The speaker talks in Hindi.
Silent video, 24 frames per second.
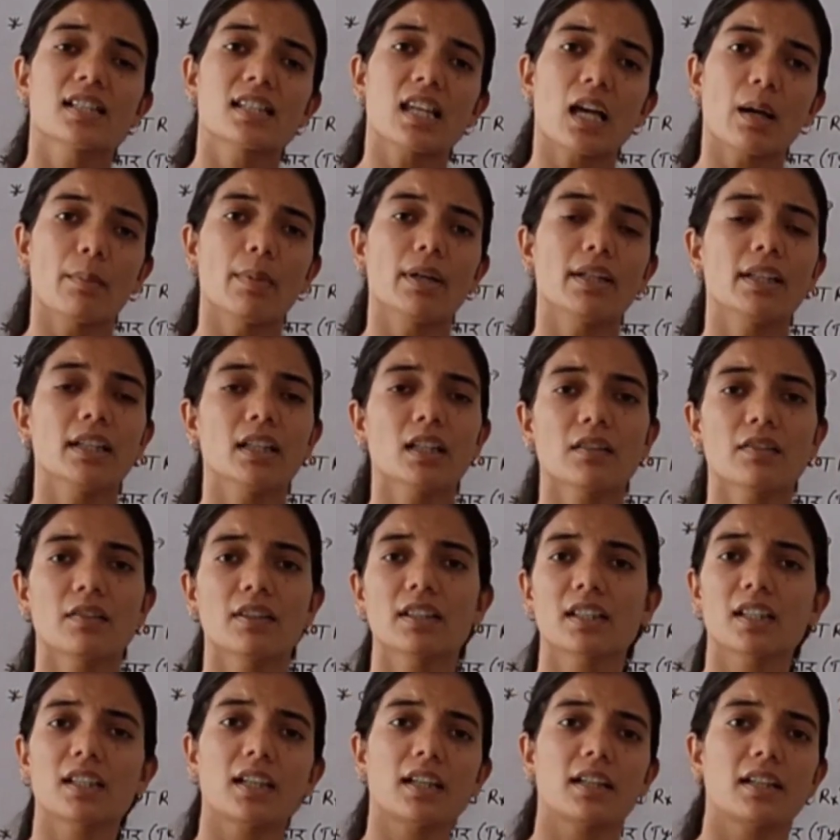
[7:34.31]
सामान्य
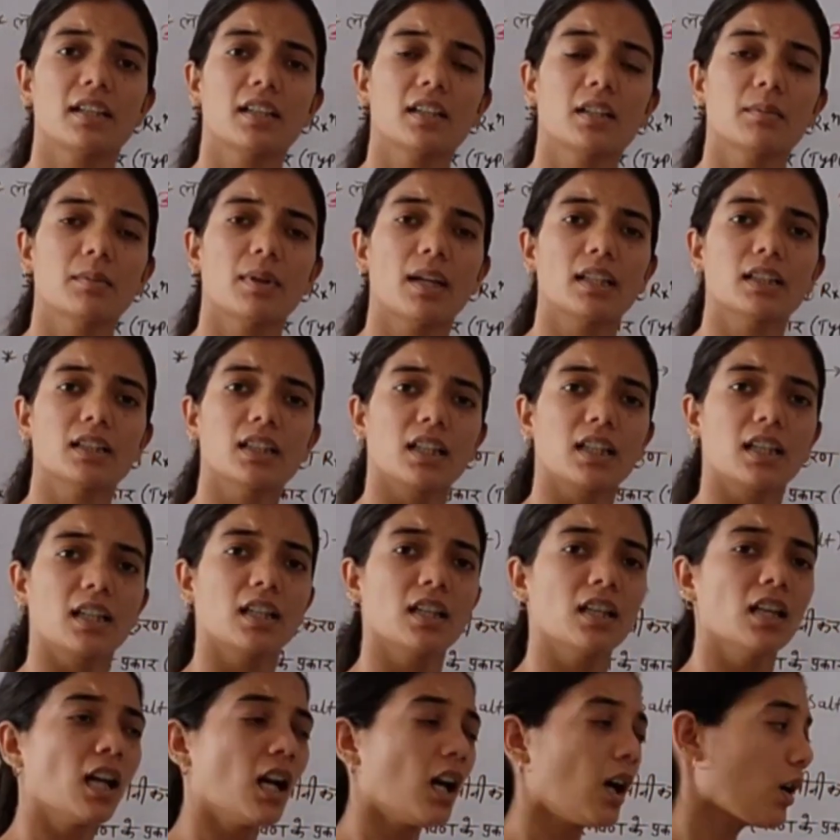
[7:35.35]
लवण की कैटेगरी में आते
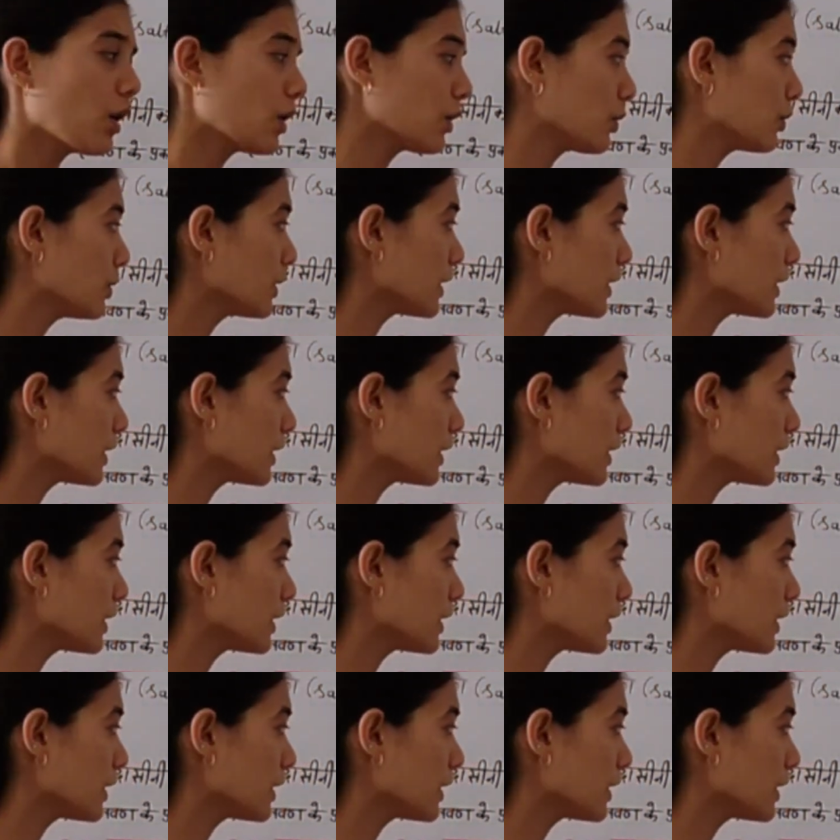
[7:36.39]
हैं और